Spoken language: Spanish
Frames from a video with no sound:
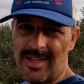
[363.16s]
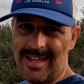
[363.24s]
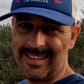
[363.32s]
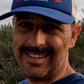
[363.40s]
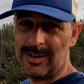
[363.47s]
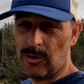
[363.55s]

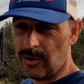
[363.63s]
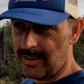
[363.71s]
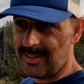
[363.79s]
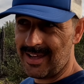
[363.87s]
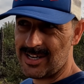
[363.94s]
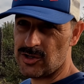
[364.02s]
idea de lo
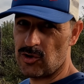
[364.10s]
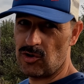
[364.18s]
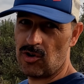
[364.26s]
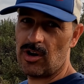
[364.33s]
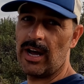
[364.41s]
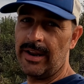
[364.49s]
grandes que
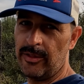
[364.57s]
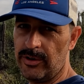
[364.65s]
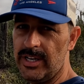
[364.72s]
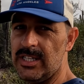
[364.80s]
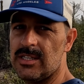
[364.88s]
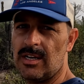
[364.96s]
son los
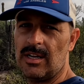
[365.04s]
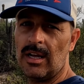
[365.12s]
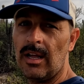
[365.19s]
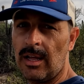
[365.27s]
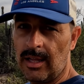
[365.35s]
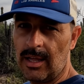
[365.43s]
cardones,
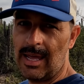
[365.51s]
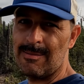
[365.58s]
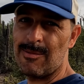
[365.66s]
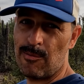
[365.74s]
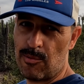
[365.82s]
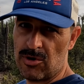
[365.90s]

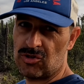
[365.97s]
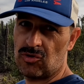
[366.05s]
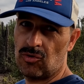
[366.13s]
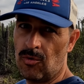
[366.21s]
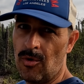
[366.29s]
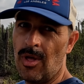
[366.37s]
hemos
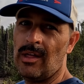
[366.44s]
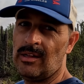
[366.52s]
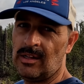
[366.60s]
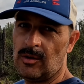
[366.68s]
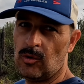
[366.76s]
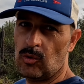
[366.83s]
puesto
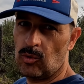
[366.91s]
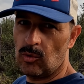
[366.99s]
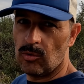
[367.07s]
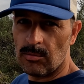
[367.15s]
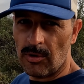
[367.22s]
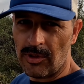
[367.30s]

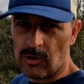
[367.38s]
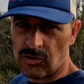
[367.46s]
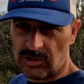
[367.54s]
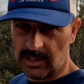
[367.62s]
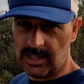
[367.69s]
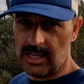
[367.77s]
un modelo
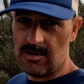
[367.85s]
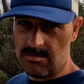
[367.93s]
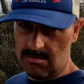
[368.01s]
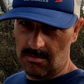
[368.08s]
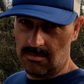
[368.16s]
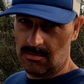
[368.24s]

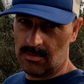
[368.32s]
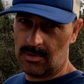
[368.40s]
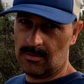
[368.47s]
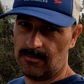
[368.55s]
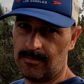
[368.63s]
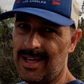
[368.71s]
estático
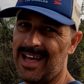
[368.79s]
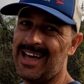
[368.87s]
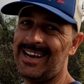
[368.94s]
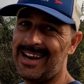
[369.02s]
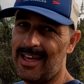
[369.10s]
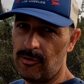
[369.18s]

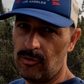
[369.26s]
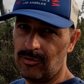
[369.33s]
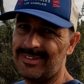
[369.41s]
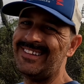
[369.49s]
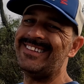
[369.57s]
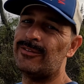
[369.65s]
al lado
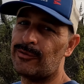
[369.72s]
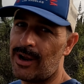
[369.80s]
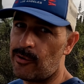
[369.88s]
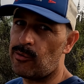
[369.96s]
de una